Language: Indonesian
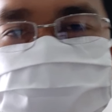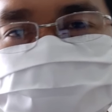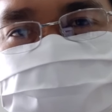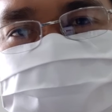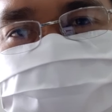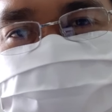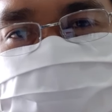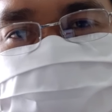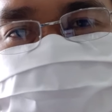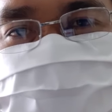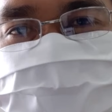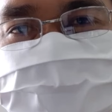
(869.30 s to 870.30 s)
kepada Tuhan.
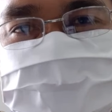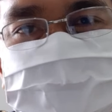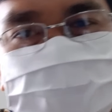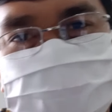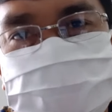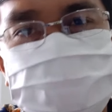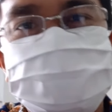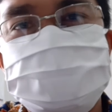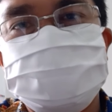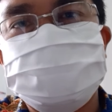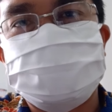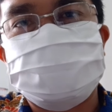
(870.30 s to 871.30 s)
Hadapi
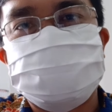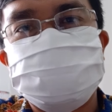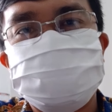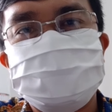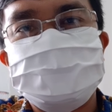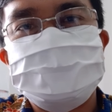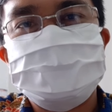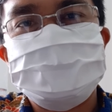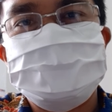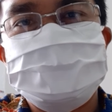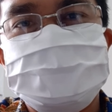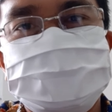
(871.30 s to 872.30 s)
masalah,
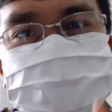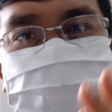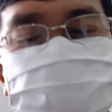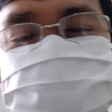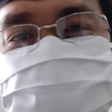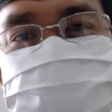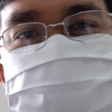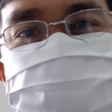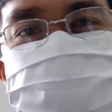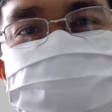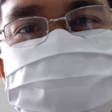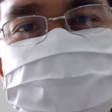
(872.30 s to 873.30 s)
jangan hindari,
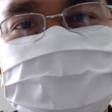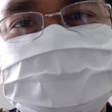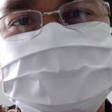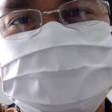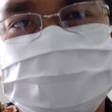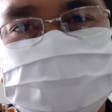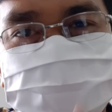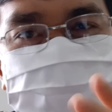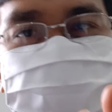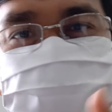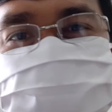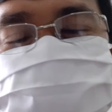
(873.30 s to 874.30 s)
karena
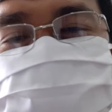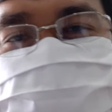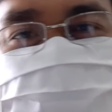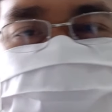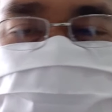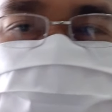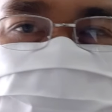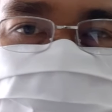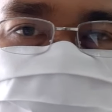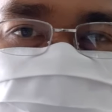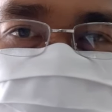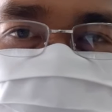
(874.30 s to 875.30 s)
Tuhan bersama-sama dengan